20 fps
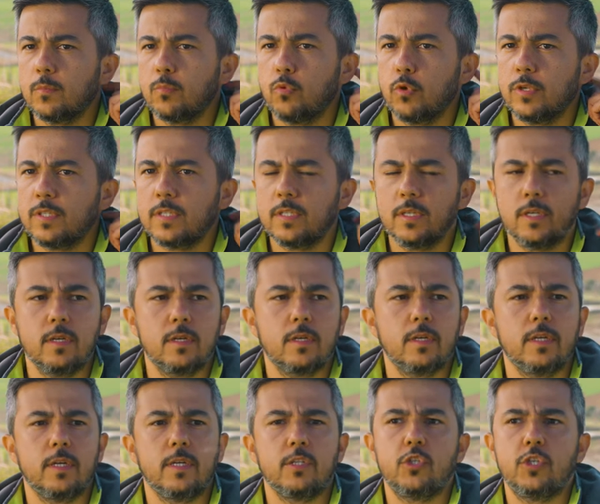E, burası
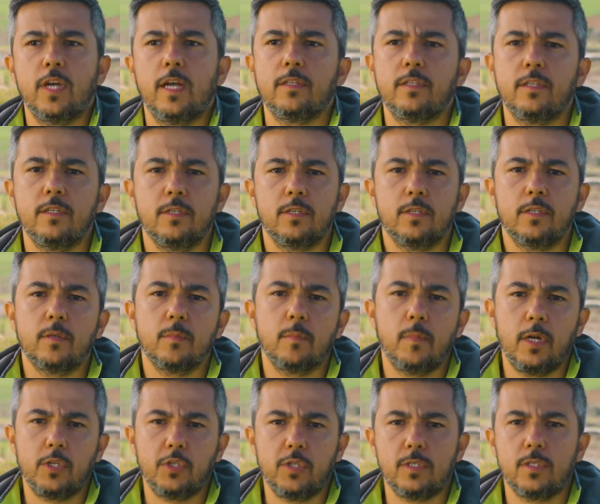e,
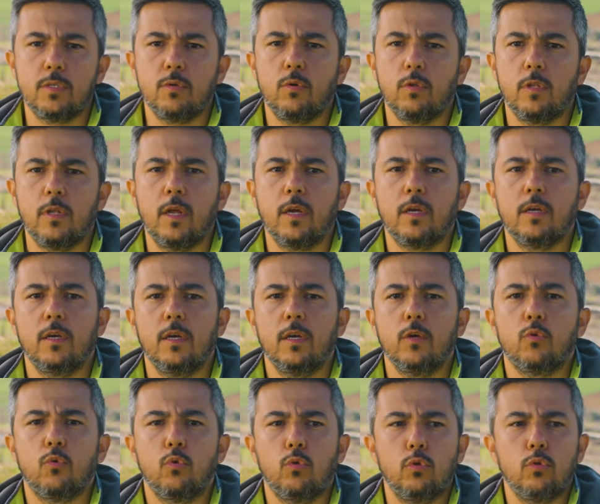bahçesi olarak e,
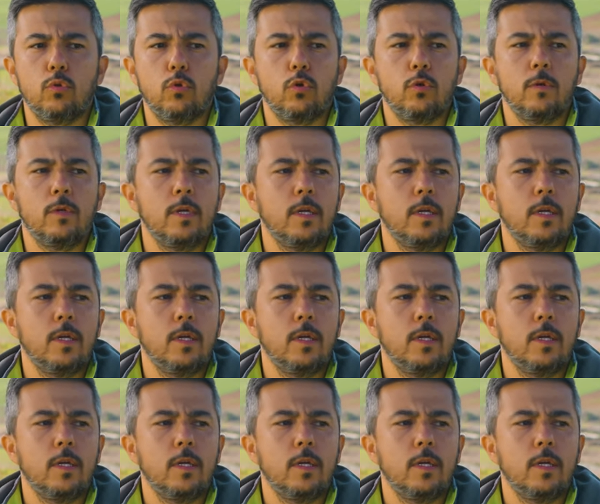kuruldu.